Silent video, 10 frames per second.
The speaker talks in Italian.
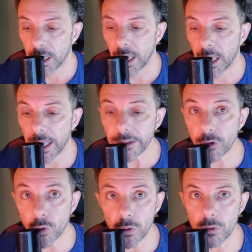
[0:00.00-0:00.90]
e
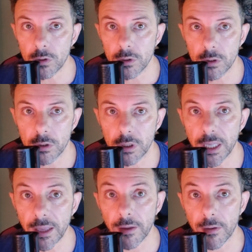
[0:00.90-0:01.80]
tu
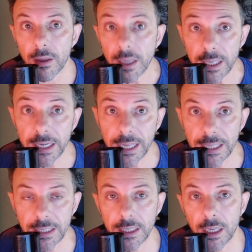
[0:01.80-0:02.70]
che
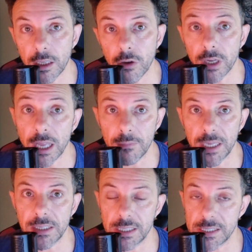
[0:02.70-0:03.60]
credi che io
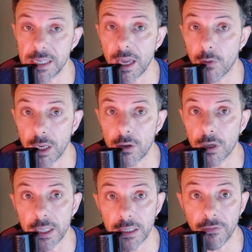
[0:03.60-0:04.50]
realmente sia quello
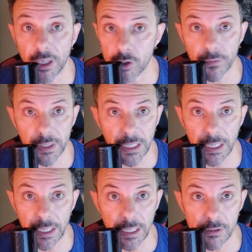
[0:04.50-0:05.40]
che ti faccio
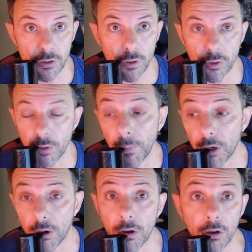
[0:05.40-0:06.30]
vedere che sono,
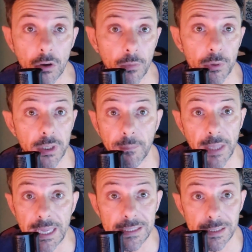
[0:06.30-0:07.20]
però potrebbe
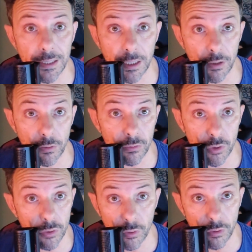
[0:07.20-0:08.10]
essere che non
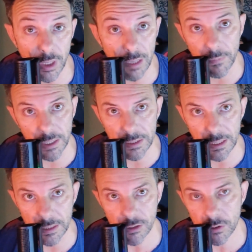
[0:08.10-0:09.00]
sono realmente
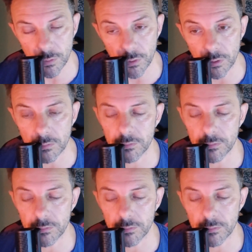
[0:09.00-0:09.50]
chi sono.